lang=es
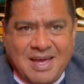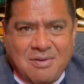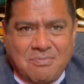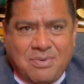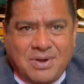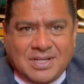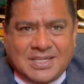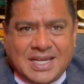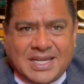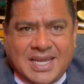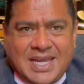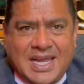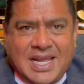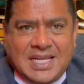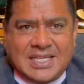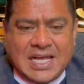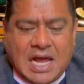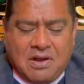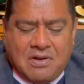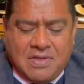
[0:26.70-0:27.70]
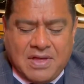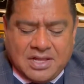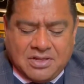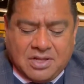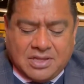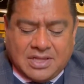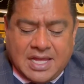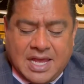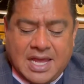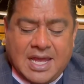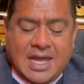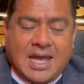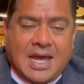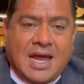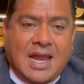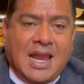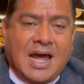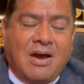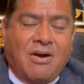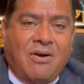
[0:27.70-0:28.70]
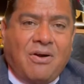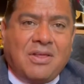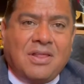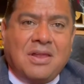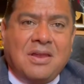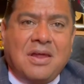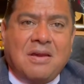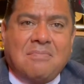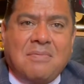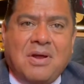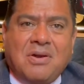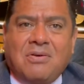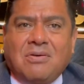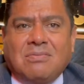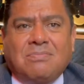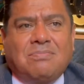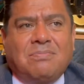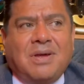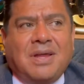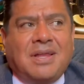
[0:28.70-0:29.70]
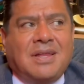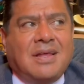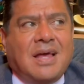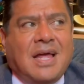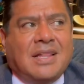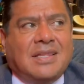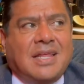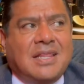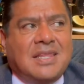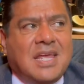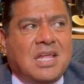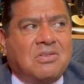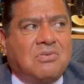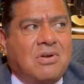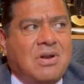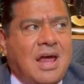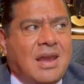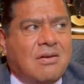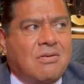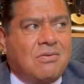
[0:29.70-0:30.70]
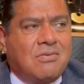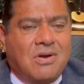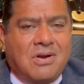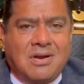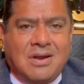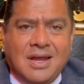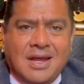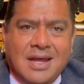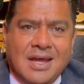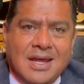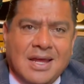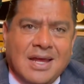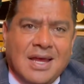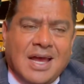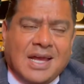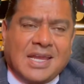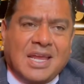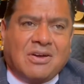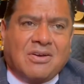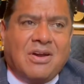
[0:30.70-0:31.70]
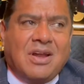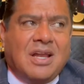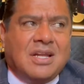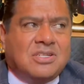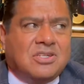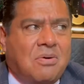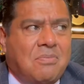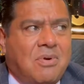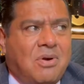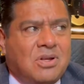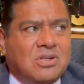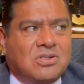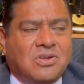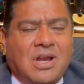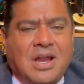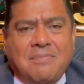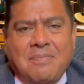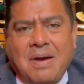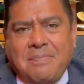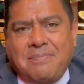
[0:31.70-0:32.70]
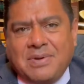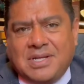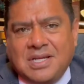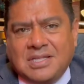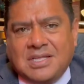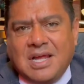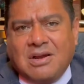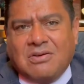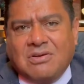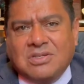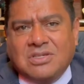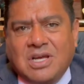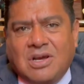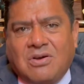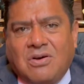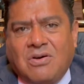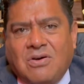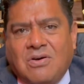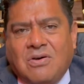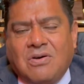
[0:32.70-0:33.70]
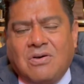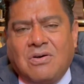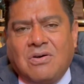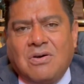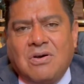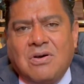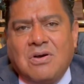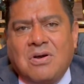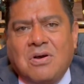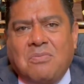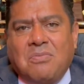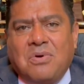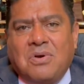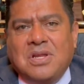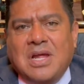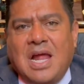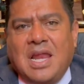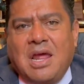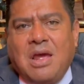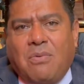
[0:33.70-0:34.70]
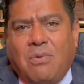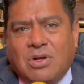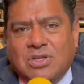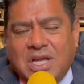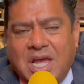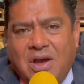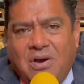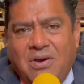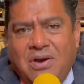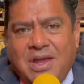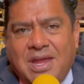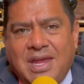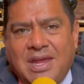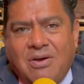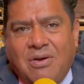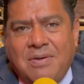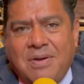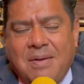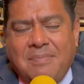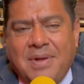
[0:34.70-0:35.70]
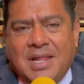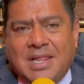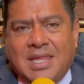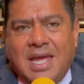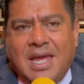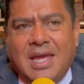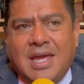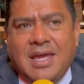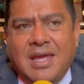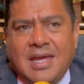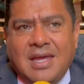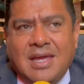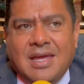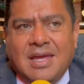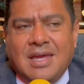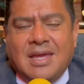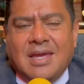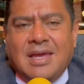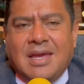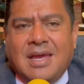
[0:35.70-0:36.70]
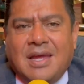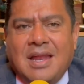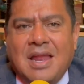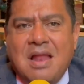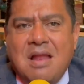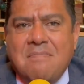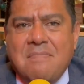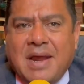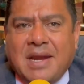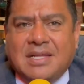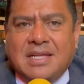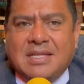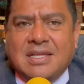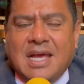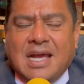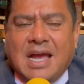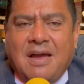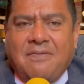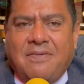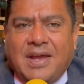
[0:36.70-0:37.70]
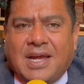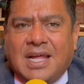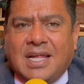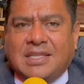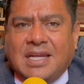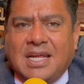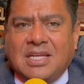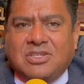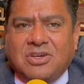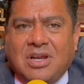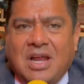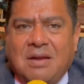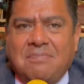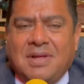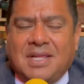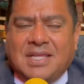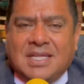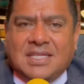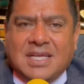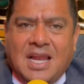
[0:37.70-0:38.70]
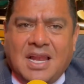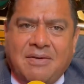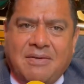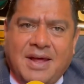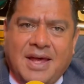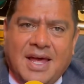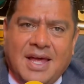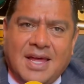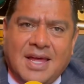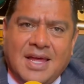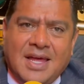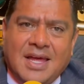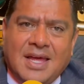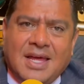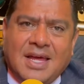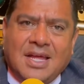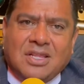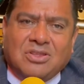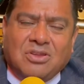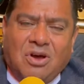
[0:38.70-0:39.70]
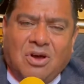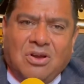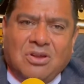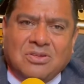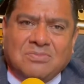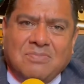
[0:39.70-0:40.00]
Pues aquí saludándote a la orden, hermano, eh, atendiendo una reunión aquí con el licenciado Mauricio Alemán, presidente del Consejo Mundial de Boxeo y obviamente en el martes de café que tradicionalmente celebra todos los